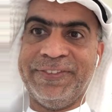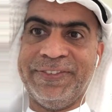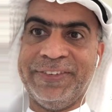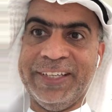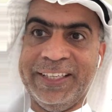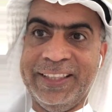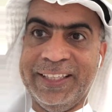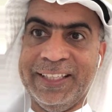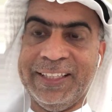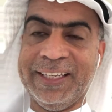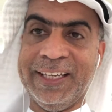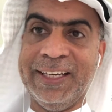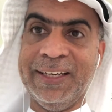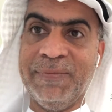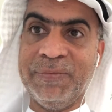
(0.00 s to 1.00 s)
فإذا
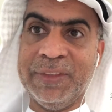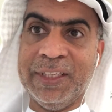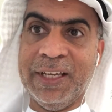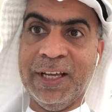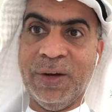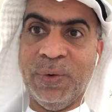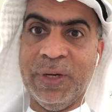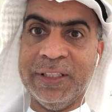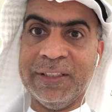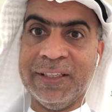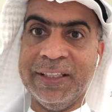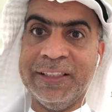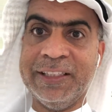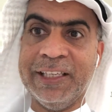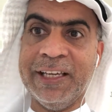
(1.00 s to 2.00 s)
تعلمتها
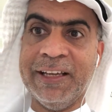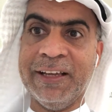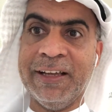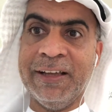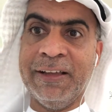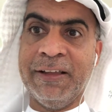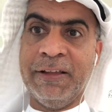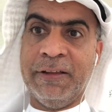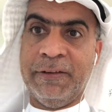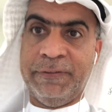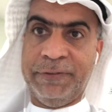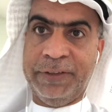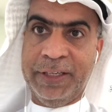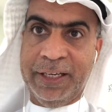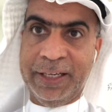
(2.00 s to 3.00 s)
وأتقنتها
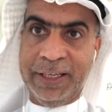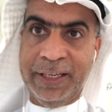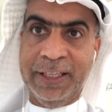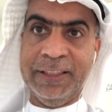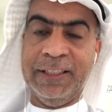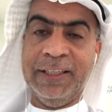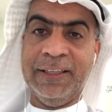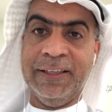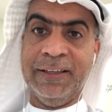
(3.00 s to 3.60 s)
في حياتك